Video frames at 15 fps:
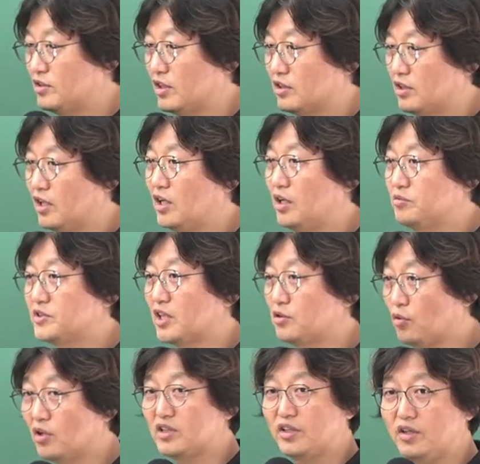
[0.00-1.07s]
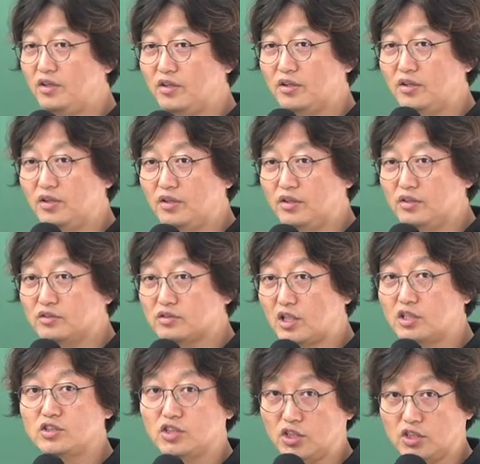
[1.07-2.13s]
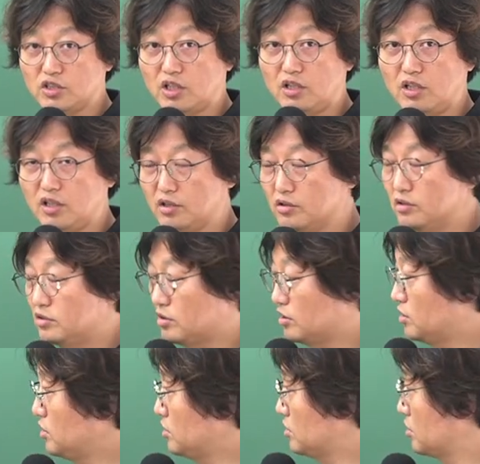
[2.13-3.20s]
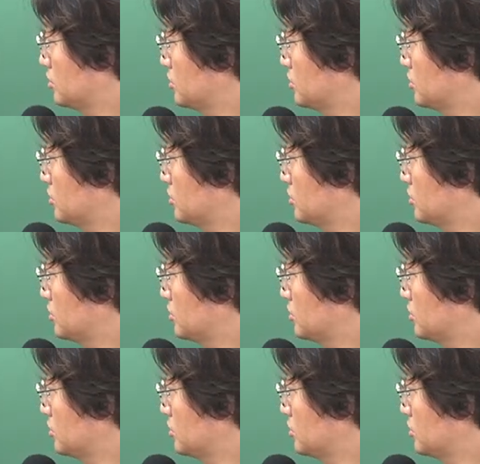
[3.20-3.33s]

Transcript: 자, 땅값이 다 똑같아요? 다르지? 달라요. 자, 예를